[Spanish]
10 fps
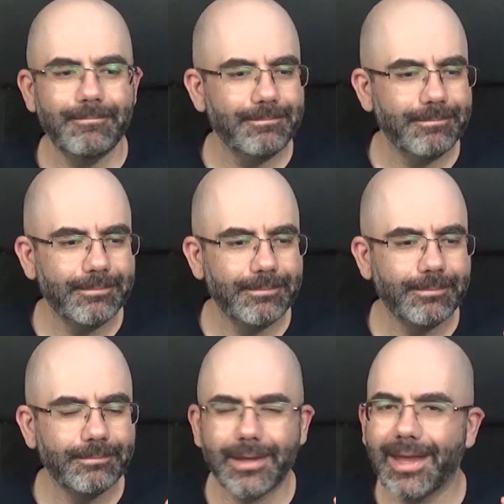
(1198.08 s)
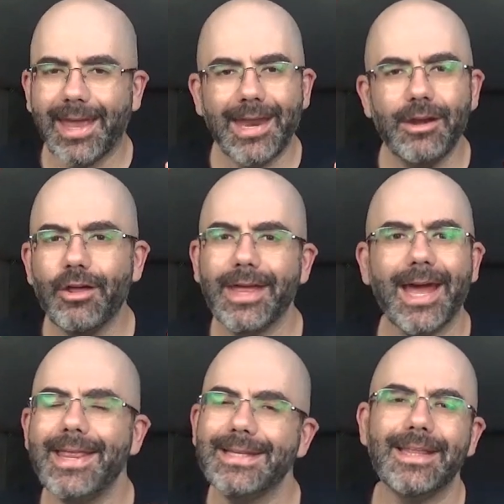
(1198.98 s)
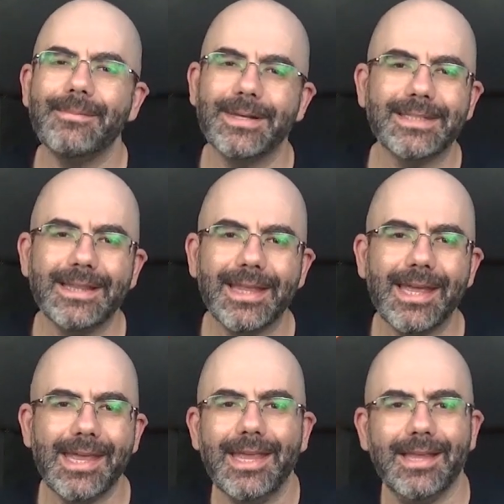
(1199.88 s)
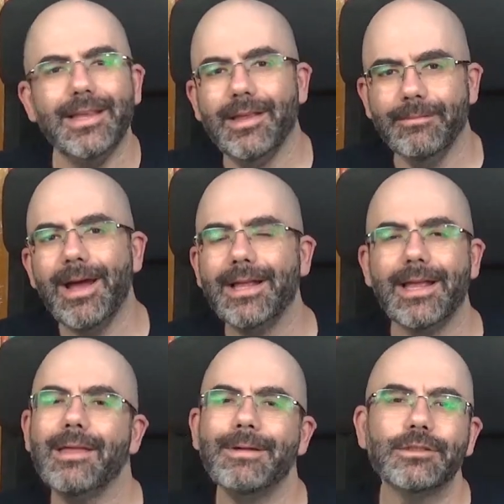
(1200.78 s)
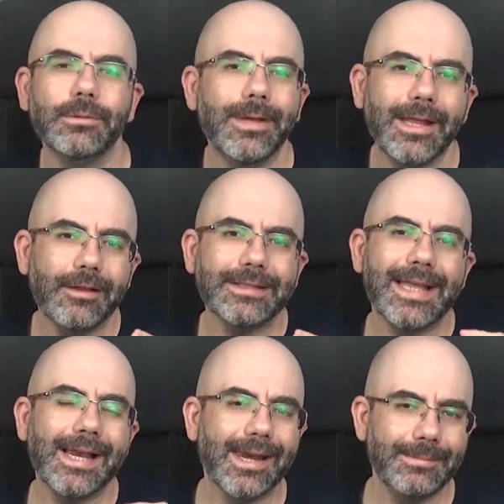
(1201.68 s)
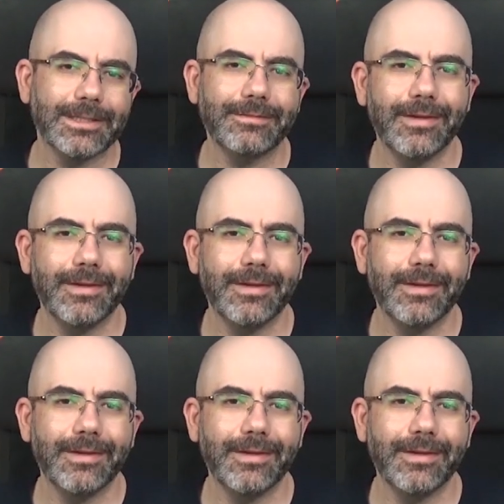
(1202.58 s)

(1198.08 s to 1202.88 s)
mm, que no deja de estar presente y, va además subiendo hasta el clima